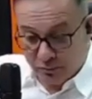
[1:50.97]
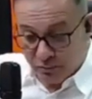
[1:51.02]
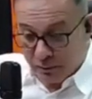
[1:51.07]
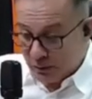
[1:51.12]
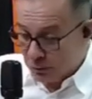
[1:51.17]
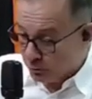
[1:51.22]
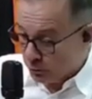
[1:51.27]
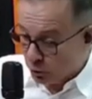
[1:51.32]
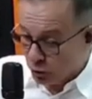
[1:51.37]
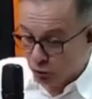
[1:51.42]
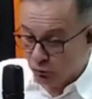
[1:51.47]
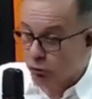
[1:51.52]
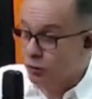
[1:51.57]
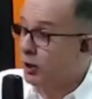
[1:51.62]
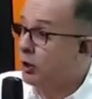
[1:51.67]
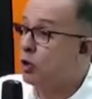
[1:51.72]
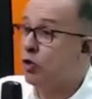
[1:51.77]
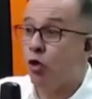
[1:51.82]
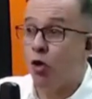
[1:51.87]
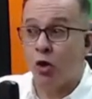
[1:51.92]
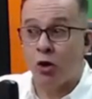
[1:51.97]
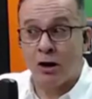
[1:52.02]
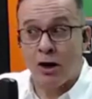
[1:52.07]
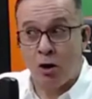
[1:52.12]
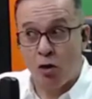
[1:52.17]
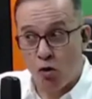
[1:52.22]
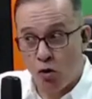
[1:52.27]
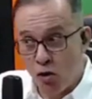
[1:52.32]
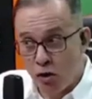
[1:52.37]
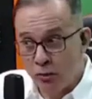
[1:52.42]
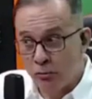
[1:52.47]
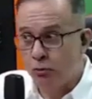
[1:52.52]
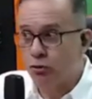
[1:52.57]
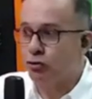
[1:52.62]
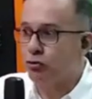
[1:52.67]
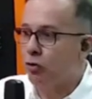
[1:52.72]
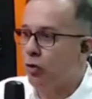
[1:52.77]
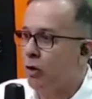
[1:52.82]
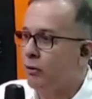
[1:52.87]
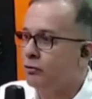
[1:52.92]
as pessoas vão ter que colocar
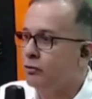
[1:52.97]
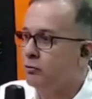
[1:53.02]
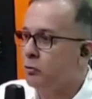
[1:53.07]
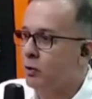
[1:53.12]
ônibus novos,